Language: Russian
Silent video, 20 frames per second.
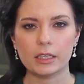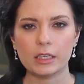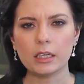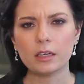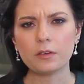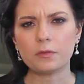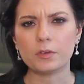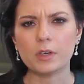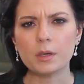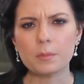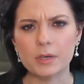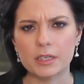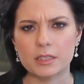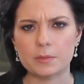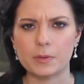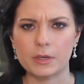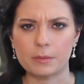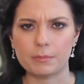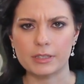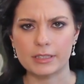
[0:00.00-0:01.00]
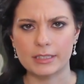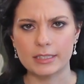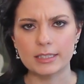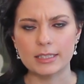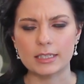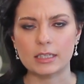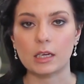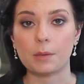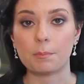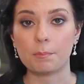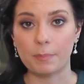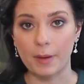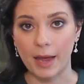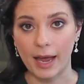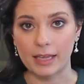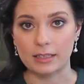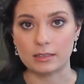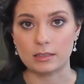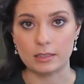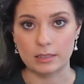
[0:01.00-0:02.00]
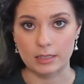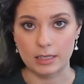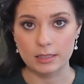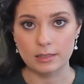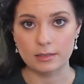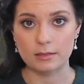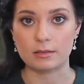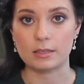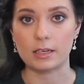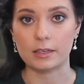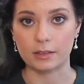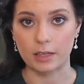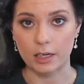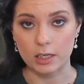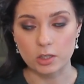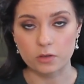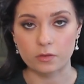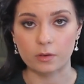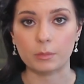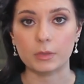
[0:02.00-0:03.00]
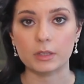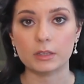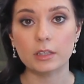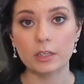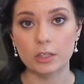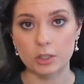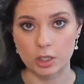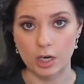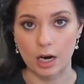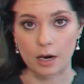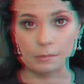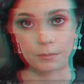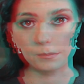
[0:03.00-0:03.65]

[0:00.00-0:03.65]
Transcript: И выбрать приблизительно 5-10 для нашего монтажа.